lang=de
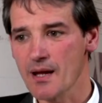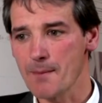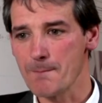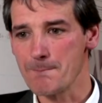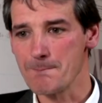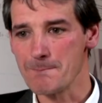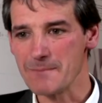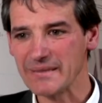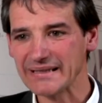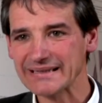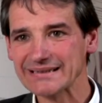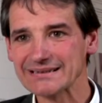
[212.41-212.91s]

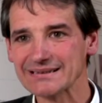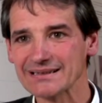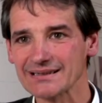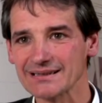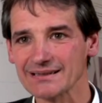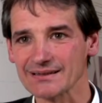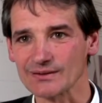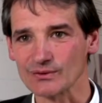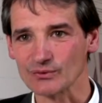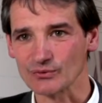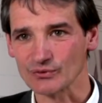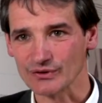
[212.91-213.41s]
Mittel
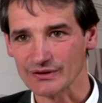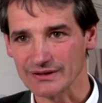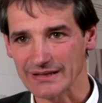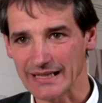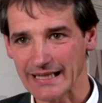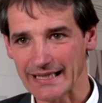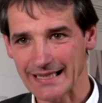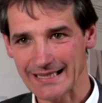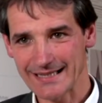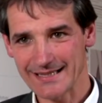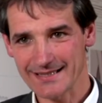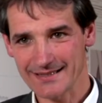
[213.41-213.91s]
und
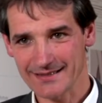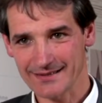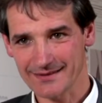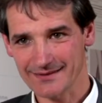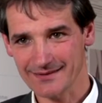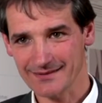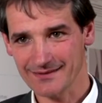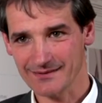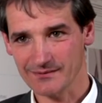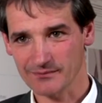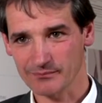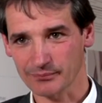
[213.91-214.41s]

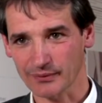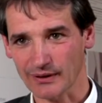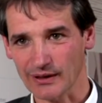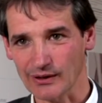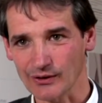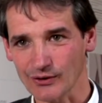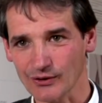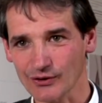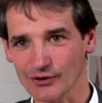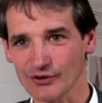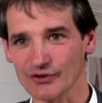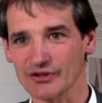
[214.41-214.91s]
Gelder
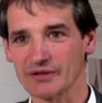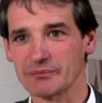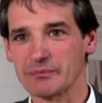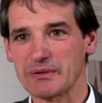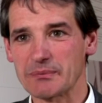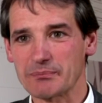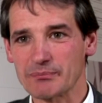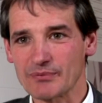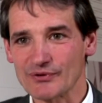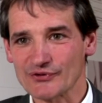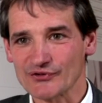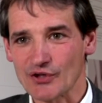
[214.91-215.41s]
brauchen,
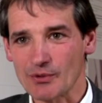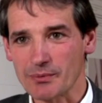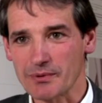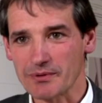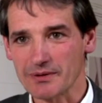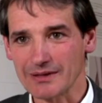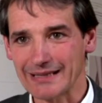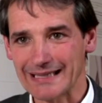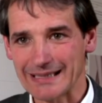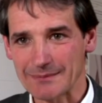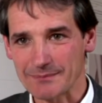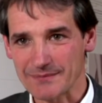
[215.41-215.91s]
damit wir
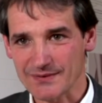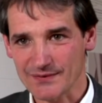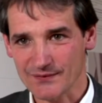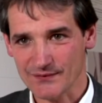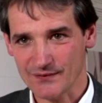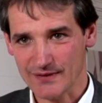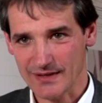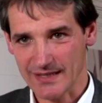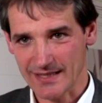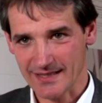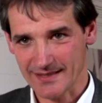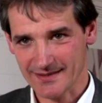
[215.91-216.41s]
selber
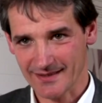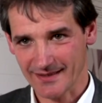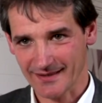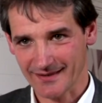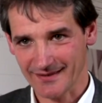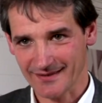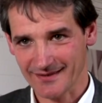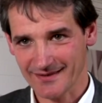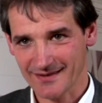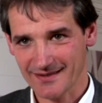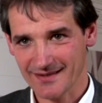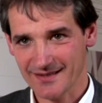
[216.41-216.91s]
lebensfähig
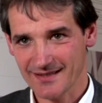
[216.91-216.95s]
sind.